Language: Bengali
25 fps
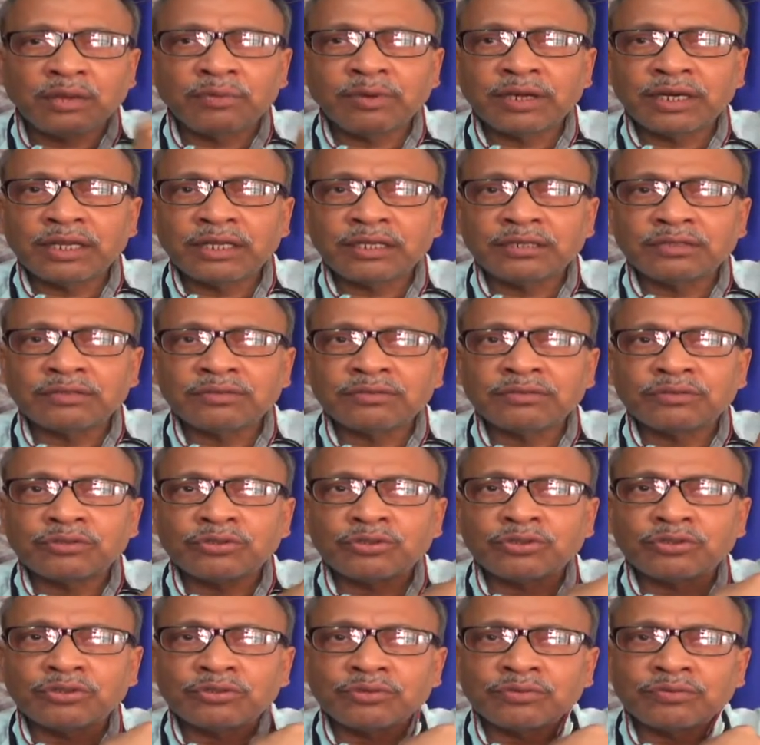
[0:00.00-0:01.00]
এবারে
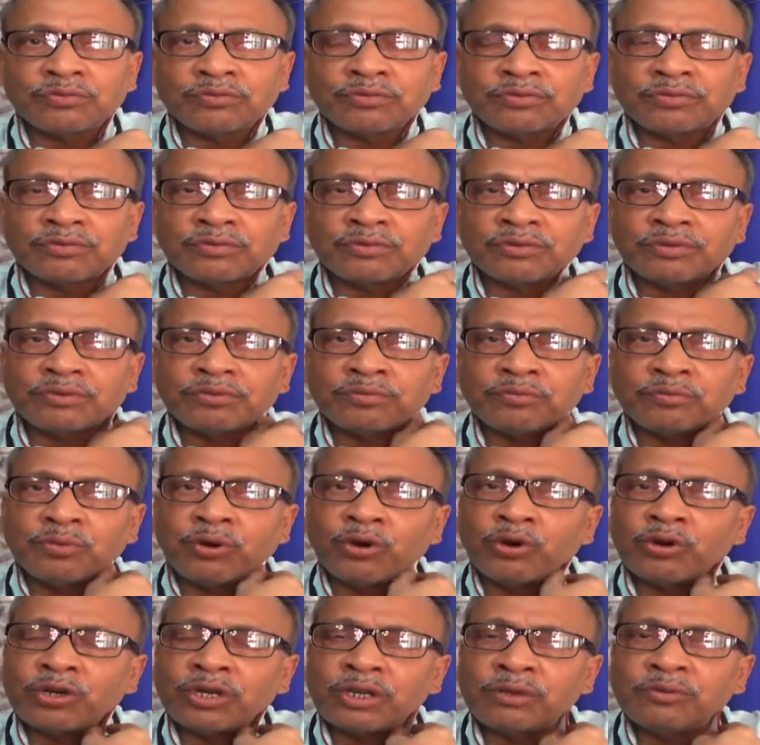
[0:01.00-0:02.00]

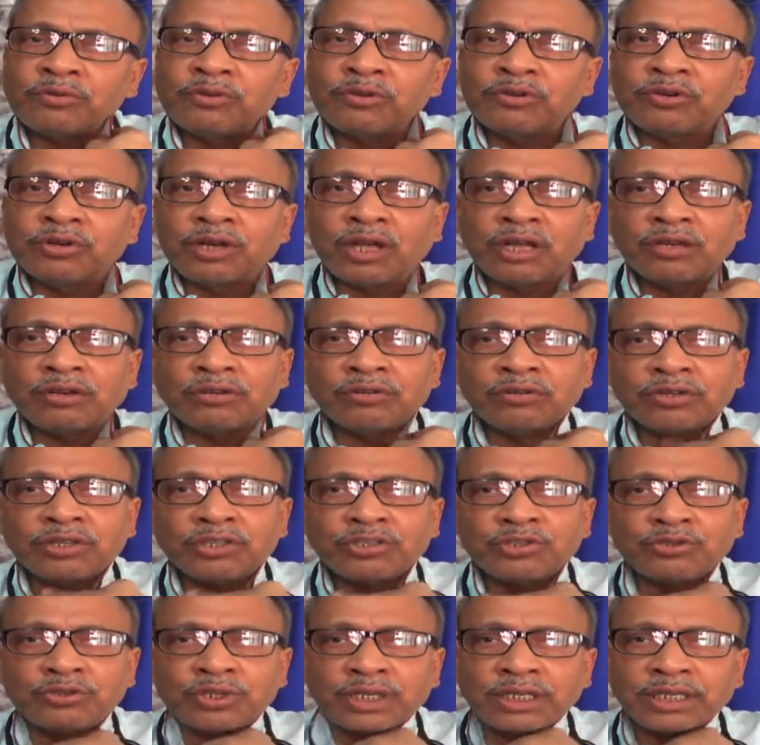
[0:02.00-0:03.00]
ভোট এবং অন্যান্য
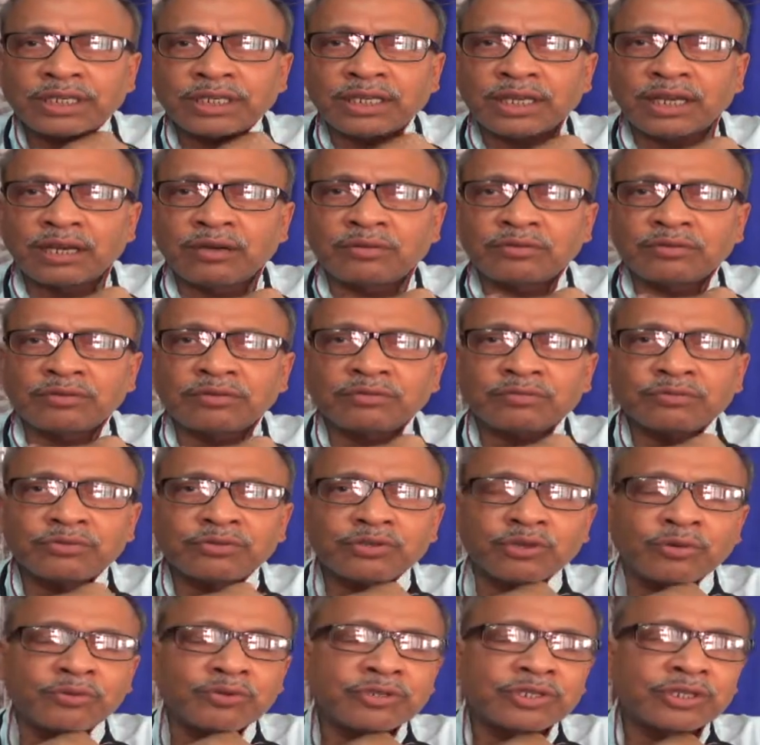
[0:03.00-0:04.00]
কিছু টেকনিক্যাল
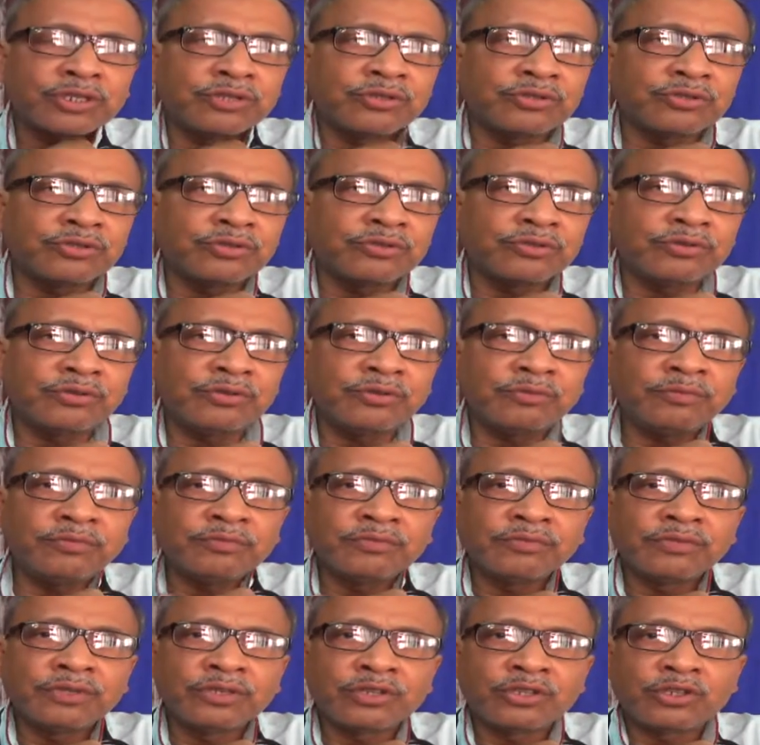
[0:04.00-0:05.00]
সমস্যার জন্য
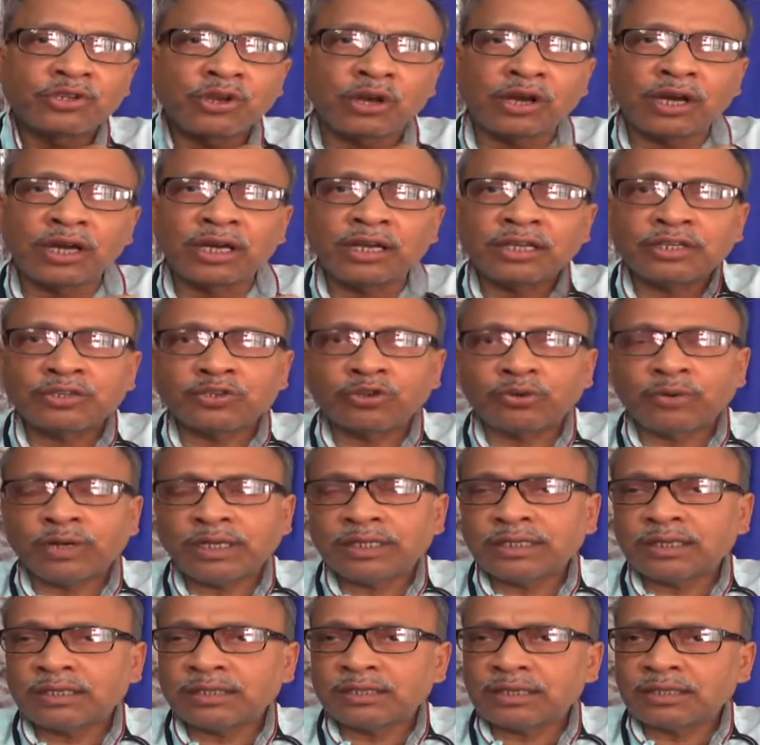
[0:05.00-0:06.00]
সকালে
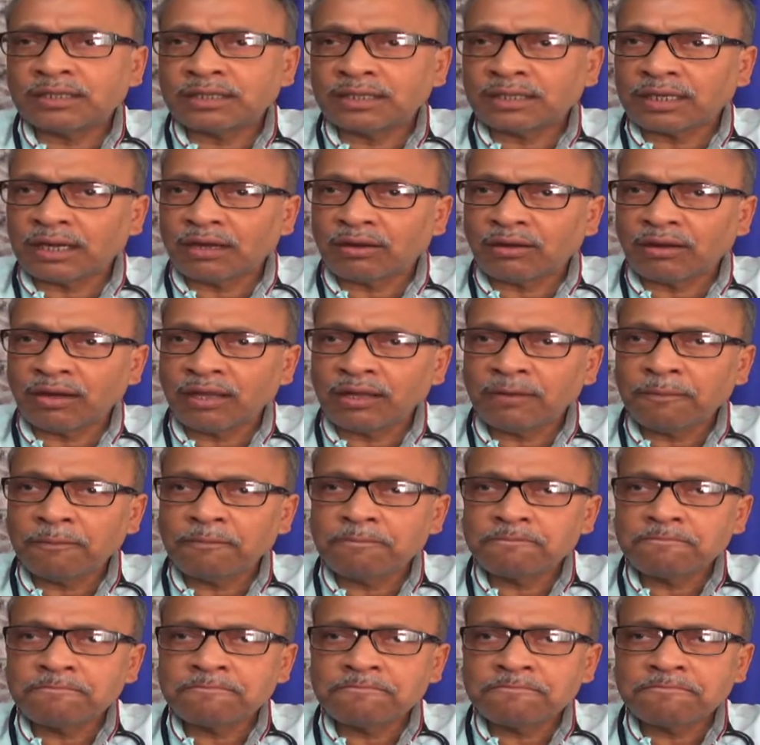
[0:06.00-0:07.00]
শোভাযাত্রা যেটা হয়
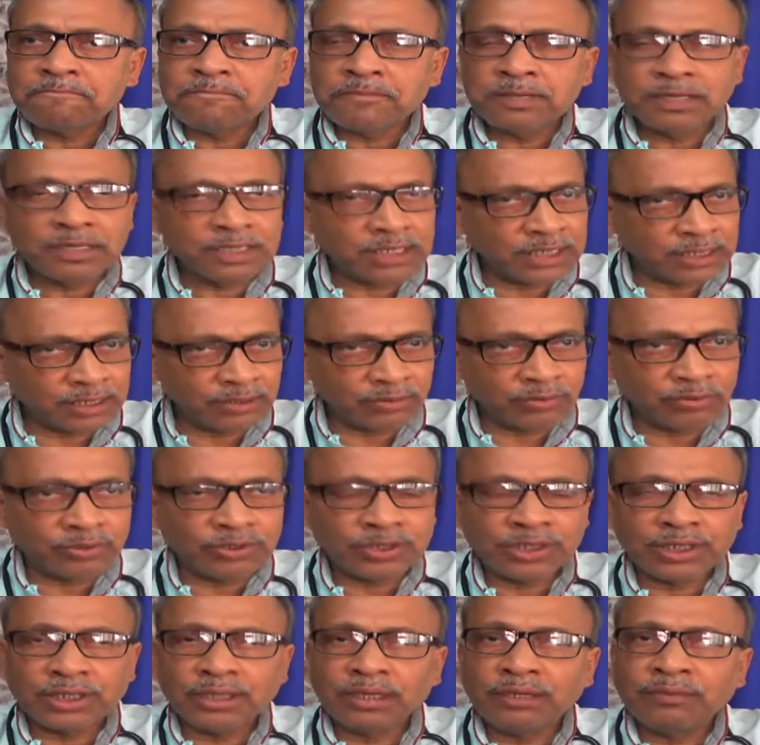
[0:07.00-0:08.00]
সেটা
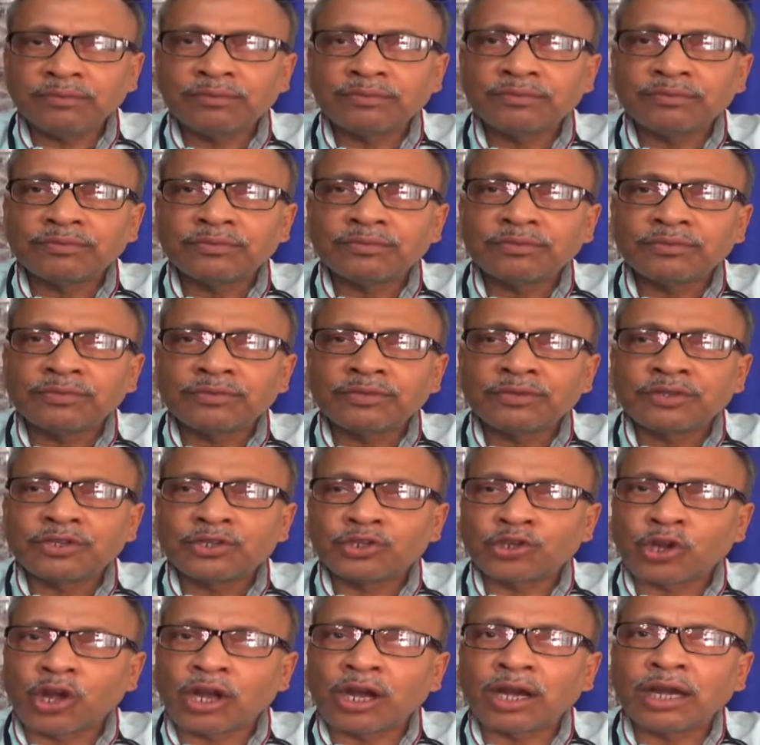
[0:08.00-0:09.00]
হচ্ছে না
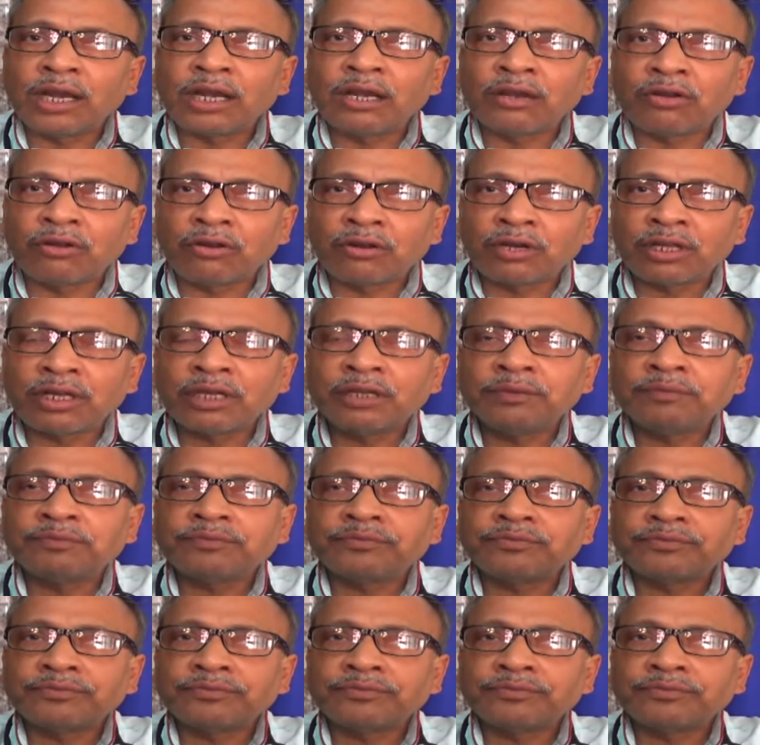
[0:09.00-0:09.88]
সকাল নটায়